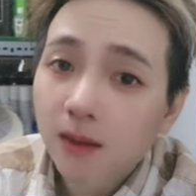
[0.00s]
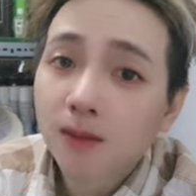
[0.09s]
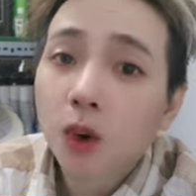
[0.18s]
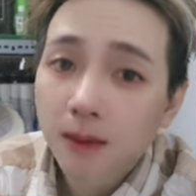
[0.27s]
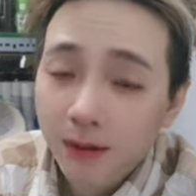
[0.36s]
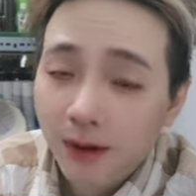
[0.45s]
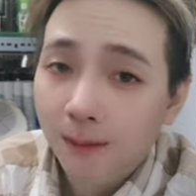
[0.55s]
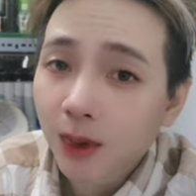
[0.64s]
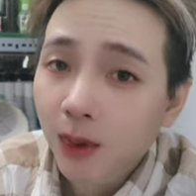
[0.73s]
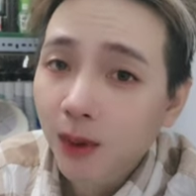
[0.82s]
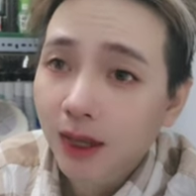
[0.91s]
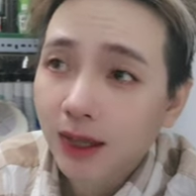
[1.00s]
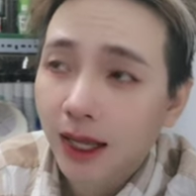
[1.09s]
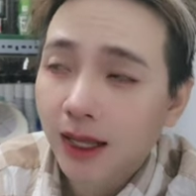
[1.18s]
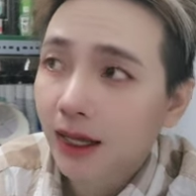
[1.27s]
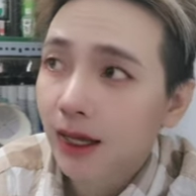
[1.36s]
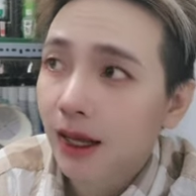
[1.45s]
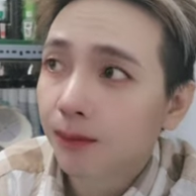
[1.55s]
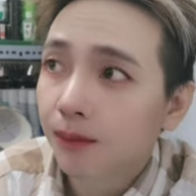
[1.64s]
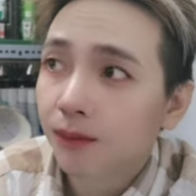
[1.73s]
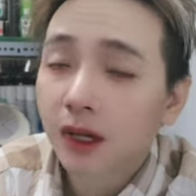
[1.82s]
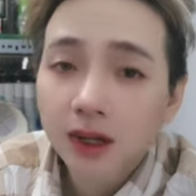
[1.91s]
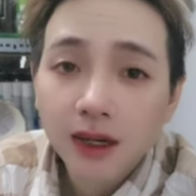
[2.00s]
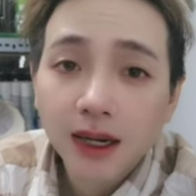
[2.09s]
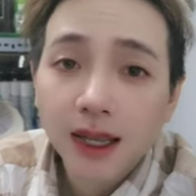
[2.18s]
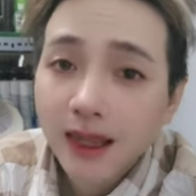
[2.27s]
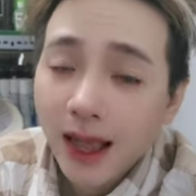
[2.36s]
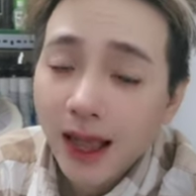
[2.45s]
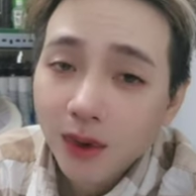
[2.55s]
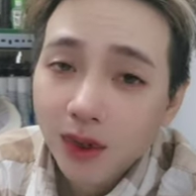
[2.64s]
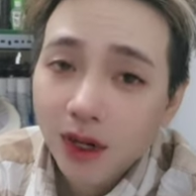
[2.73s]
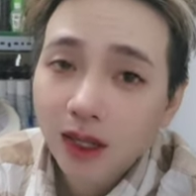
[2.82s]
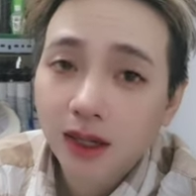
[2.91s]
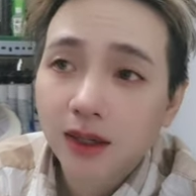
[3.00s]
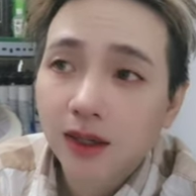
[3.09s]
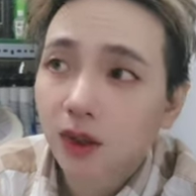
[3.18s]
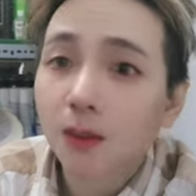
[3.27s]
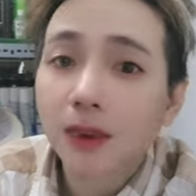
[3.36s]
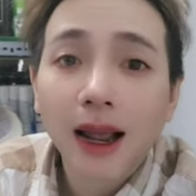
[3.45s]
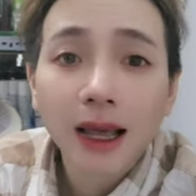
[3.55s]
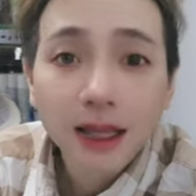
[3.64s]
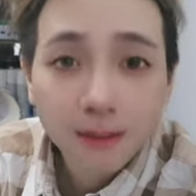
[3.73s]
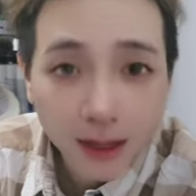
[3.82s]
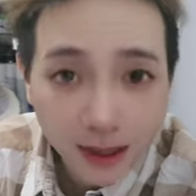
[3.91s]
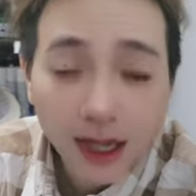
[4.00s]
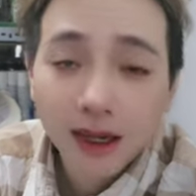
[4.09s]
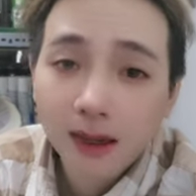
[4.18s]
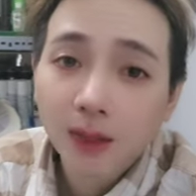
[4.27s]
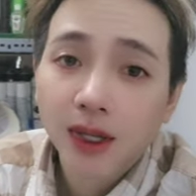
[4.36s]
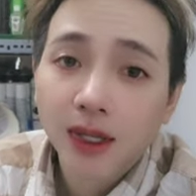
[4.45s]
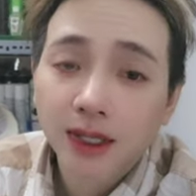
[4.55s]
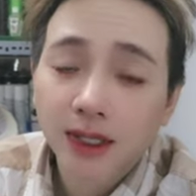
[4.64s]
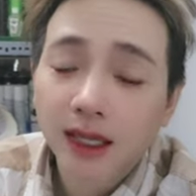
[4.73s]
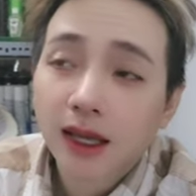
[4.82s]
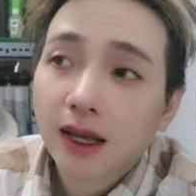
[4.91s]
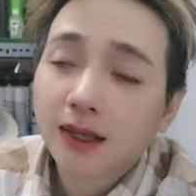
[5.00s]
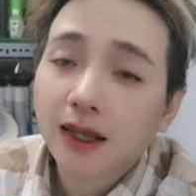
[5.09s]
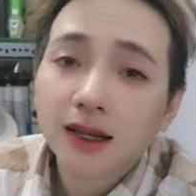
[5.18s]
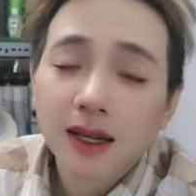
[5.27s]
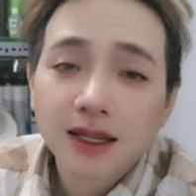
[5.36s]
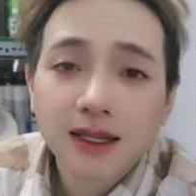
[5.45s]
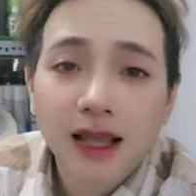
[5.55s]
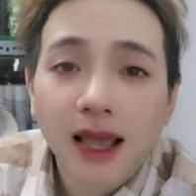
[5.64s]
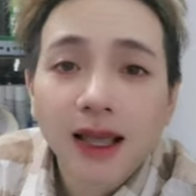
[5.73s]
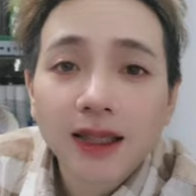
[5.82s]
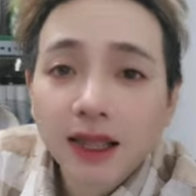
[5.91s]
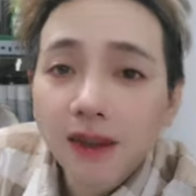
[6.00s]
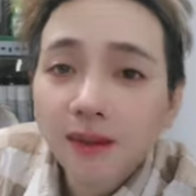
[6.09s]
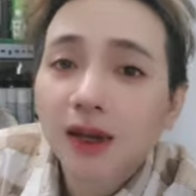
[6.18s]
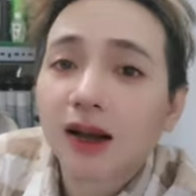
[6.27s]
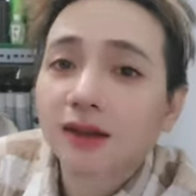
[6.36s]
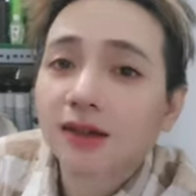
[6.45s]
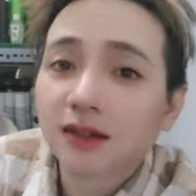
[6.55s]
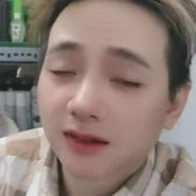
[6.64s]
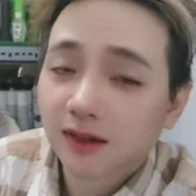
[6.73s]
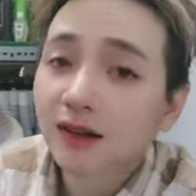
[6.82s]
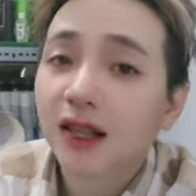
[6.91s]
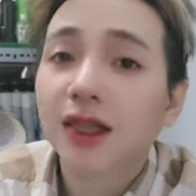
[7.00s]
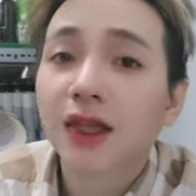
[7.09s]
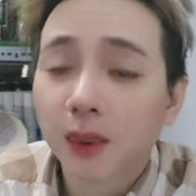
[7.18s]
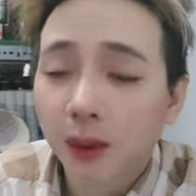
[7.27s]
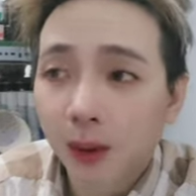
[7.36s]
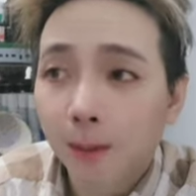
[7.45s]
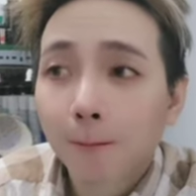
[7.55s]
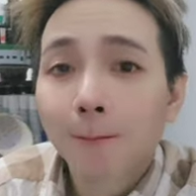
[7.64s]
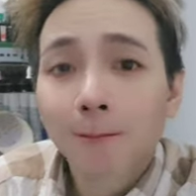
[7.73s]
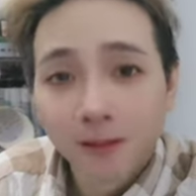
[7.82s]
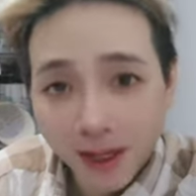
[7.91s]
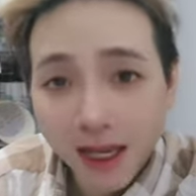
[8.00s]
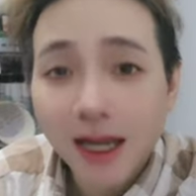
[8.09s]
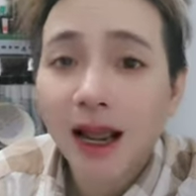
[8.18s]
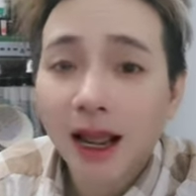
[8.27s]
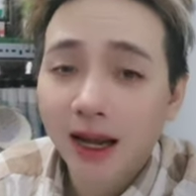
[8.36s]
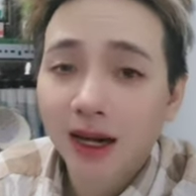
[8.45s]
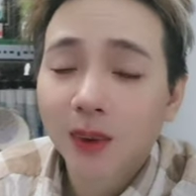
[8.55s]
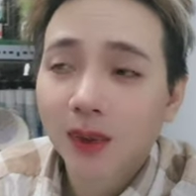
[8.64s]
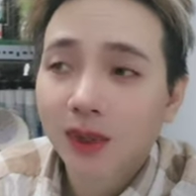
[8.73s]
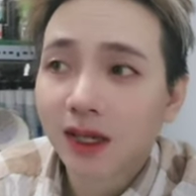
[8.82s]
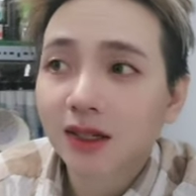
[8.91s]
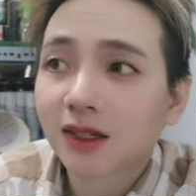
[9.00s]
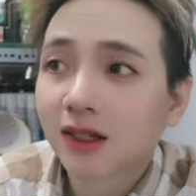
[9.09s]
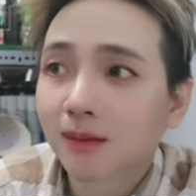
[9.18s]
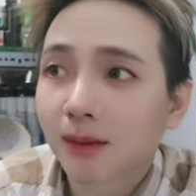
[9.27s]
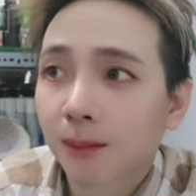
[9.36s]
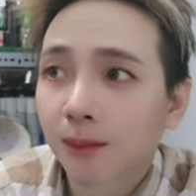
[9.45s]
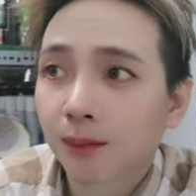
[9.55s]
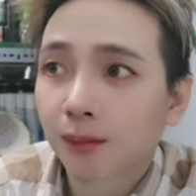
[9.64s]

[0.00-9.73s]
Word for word: uh, mua mỹ phẩm luôn á tại vì um, thứ nhất là cái giá của nó thì cũng khá là bình dân á mọi người cho nên sẽ tiếp cận được rất là nhiều khách hàng luôn những người mà